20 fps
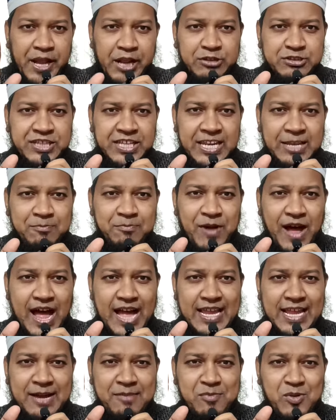প্রিয় দিনী
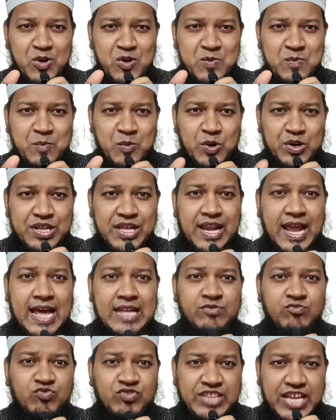ভাই এবং বোনেরা
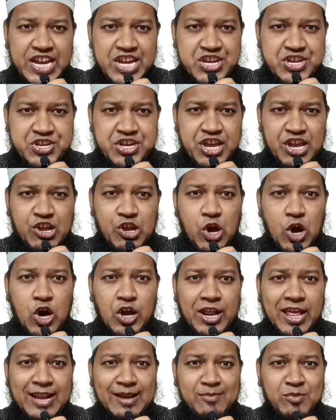তিনটি
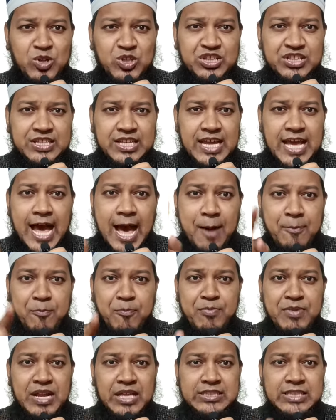ঘরের মধ্যে
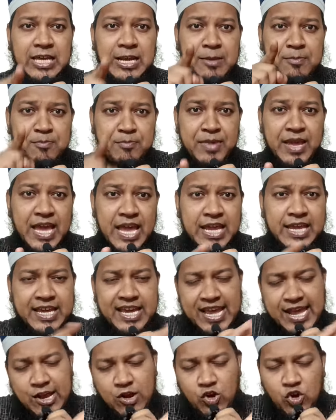আপনাদের
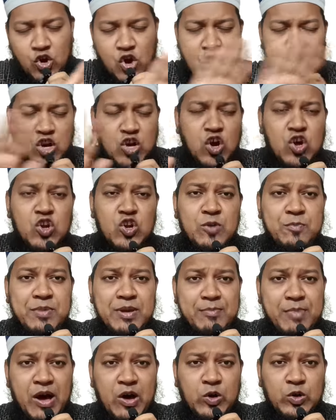মেয়েকে কখনো
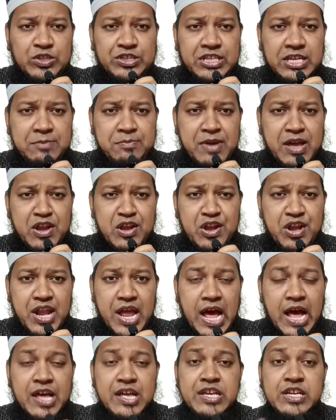বিবাহ দিবেন
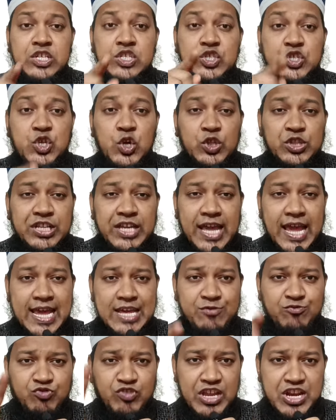না যদি
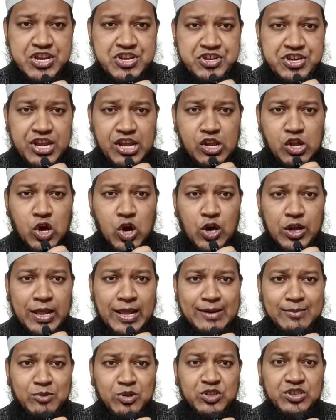এই তিনটি
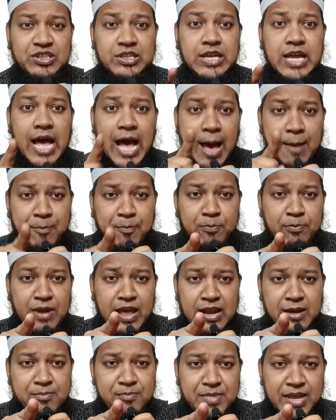ঘরের মধ্যে
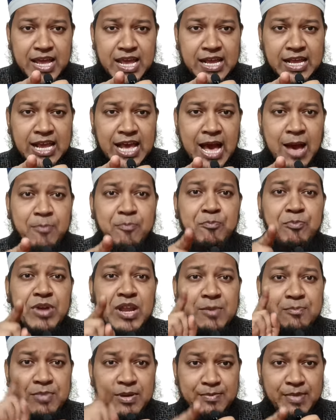আপনার মেয়েকে
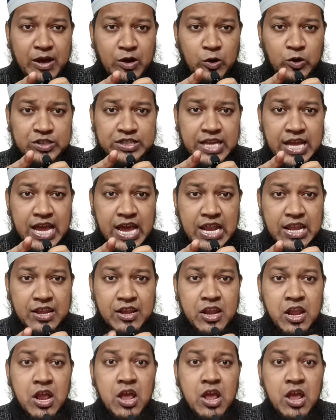আপনি বিবাহ দেন